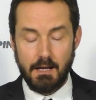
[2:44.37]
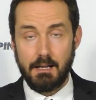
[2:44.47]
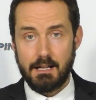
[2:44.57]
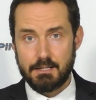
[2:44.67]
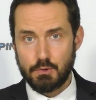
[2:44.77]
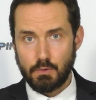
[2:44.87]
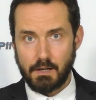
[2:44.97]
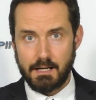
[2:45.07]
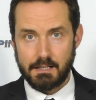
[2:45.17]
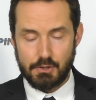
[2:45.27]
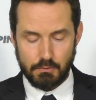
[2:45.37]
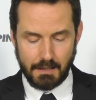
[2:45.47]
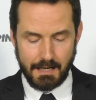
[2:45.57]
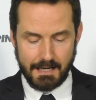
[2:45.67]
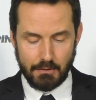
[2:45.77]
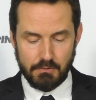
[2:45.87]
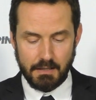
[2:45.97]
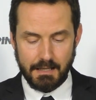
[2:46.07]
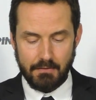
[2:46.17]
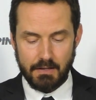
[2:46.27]
L'azzurra, cresciuta alla
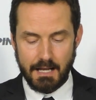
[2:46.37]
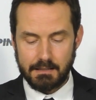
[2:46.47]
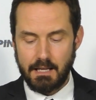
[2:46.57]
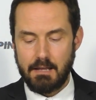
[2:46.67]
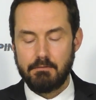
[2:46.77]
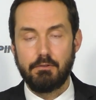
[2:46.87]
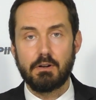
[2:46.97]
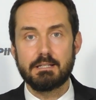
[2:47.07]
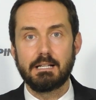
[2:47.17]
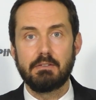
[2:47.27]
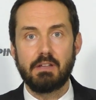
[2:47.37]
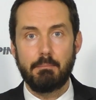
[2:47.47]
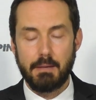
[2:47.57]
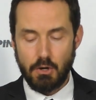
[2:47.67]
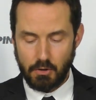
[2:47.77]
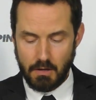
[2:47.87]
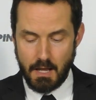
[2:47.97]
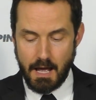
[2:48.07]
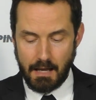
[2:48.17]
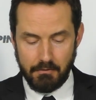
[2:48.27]
canottieriga Gavirate e in forza alle Fiamme
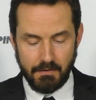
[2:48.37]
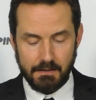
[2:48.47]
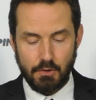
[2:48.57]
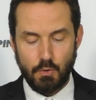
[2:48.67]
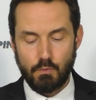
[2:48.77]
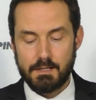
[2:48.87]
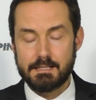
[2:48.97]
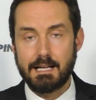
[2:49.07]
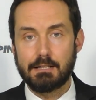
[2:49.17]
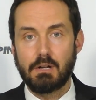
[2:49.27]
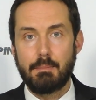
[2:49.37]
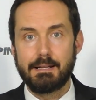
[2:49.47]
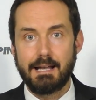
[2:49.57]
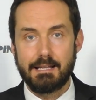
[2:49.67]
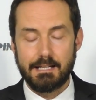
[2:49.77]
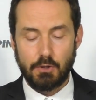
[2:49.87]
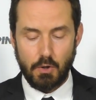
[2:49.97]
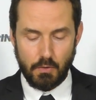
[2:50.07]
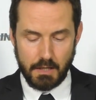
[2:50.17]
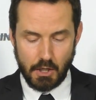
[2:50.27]
Oro, ha infatti conquistato la medaglia
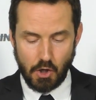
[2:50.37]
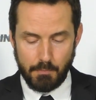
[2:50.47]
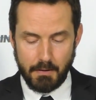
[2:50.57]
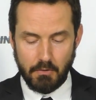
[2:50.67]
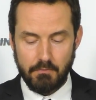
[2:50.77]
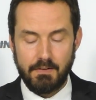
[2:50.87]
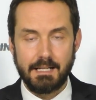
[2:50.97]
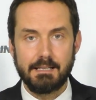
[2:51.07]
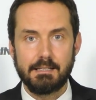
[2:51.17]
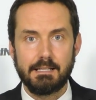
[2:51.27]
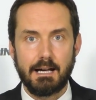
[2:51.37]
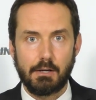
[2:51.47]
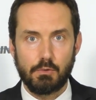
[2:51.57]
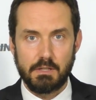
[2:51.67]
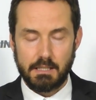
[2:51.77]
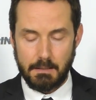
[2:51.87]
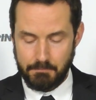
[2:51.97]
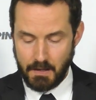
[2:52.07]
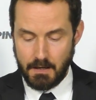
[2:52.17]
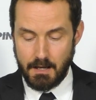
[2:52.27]
d'oro in coppia con Valentina Rodini.
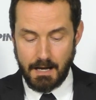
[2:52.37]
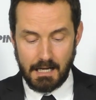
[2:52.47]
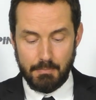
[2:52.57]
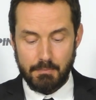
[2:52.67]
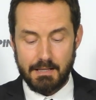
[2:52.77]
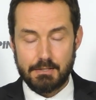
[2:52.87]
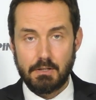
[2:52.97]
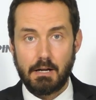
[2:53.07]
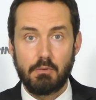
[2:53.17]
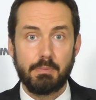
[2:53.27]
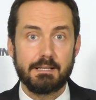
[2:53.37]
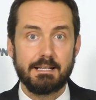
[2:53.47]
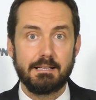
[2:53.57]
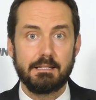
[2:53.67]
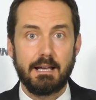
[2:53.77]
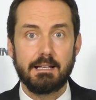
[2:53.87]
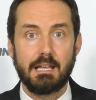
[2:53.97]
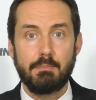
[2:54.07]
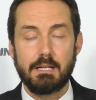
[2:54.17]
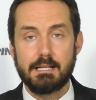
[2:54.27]
Alle premiazioni erano presenti anche i
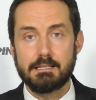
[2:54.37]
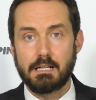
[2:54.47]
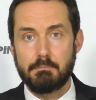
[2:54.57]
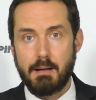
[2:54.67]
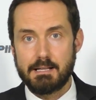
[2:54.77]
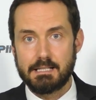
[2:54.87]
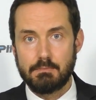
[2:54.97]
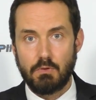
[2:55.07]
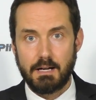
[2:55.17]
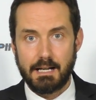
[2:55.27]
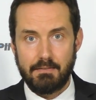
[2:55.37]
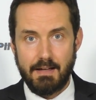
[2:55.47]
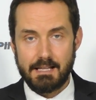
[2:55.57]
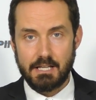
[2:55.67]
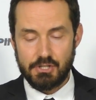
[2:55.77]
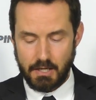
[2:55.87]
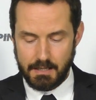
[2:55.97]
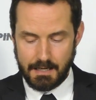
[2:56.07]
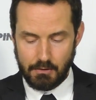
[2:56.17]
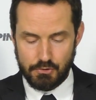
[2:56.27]
ministri Massimo Garavaglia e
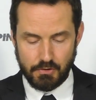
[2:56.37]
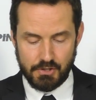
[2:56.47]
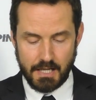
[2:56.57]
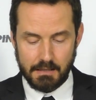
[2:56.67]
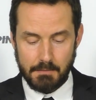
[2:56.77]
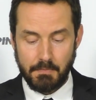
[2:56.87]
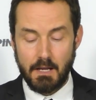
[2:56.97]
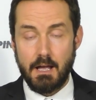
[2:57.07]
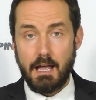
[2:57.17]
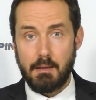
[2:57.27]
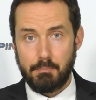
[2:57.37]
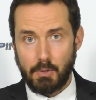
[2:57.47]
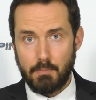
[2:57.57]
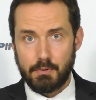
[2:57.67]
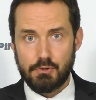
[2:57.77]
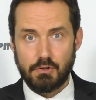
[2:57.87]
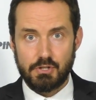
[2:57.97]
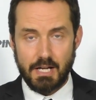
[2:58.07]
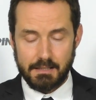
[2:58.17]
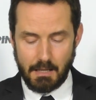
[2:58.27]
Giancarlo Giorgetti e proprio
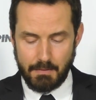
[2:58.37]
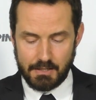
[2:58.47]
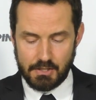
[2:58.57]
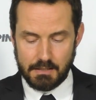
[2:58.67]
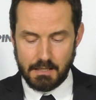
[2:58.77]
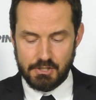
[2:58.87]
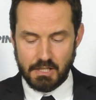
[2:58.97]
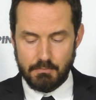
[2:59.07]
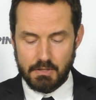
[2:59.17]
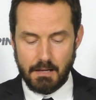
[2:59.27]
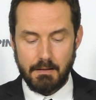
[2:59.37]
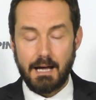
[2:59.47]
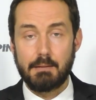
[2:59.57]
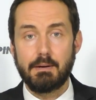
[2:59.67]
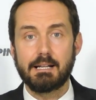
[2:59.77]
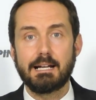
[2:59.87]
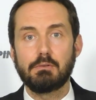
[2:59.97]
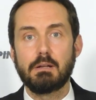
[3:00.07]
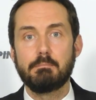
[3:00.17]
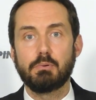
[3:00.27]
Giorgetti, a margine della cerimonia, ha rimarcato
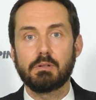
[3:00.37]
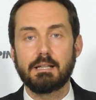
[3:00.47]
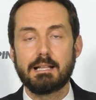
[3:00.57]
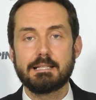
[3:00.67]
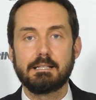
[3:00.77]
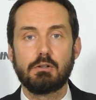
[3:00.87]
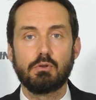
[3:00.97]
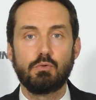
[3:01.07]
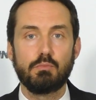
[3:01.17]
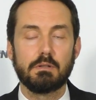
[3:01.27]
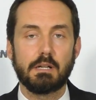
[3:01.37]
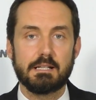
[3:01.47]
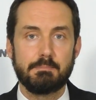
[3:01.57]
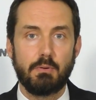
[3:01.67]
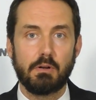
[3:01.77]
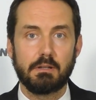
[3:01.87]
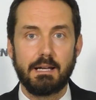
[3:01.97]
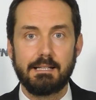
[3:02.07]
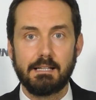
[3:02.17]
l'importanza del connubio tra sport e